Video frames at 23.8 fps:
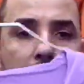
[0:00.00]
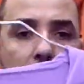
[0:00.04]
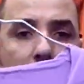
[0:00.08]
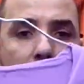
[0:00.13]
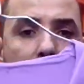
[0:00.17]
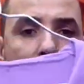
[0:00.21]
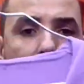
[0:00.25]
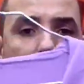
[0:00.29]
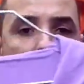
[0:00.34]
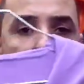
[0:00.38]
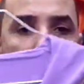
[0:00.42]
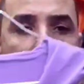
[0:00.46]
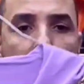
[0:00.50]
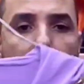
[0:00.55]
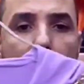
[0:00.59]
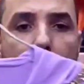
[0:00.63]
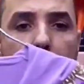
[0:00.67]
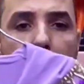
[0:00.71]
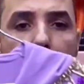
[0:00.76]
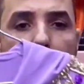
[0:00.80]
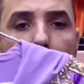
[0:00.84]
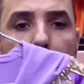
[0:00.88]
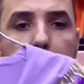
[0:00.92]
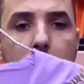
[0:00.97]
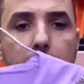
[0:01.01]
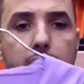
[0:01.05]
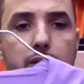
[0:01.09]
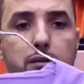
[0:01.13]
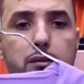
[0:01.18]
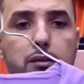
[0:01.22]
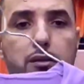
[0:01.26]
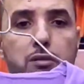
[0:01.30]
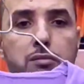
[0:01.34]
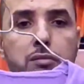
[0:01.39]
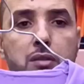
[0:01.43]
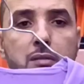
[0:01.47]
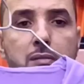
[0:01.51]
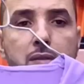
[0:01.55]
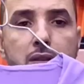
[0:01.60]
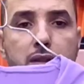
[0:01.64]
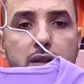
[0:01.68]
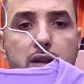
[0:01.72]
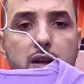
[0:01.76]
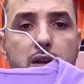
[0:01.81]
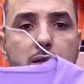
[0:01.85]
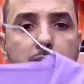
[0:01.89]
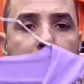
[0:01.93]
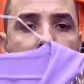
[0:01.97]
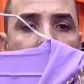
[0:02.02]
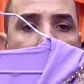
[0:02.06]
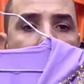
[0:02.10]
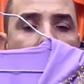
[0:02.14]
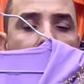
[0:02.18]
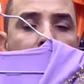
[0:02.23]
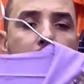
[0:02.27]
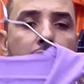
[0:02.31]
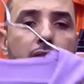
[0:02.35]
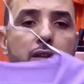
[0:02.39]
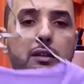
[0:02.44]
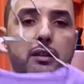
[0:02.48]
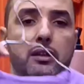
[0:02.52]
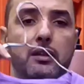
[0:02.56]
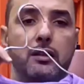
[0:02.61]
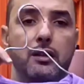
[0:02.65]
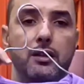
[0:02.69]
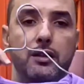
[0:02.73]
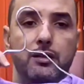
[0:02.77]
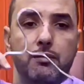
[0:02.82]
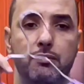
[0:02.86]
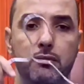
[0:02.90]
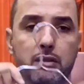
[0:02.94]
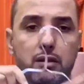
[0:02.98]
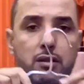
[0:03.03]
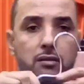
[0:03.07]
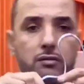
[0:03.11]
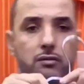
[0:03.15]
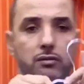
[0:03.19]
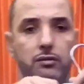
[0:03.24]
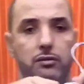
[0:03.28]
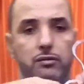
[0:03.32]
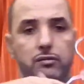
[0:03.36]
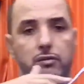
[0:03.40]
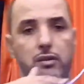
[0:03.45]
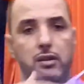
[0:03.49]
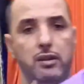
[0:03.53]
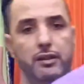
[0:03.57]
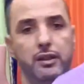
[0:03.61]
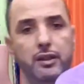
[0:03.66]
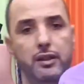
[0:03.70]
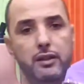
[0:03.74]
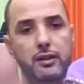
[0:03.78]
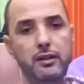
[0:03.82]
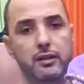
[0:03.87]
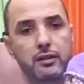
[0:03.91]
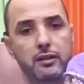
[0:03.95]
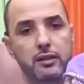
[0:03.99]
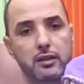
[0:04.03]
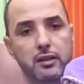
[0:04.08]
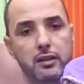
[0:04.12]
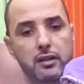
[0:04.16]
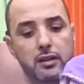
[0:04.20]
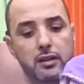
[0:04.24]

شاء الله رائع كميمات عامرين كنتمنى يكونوا واضحين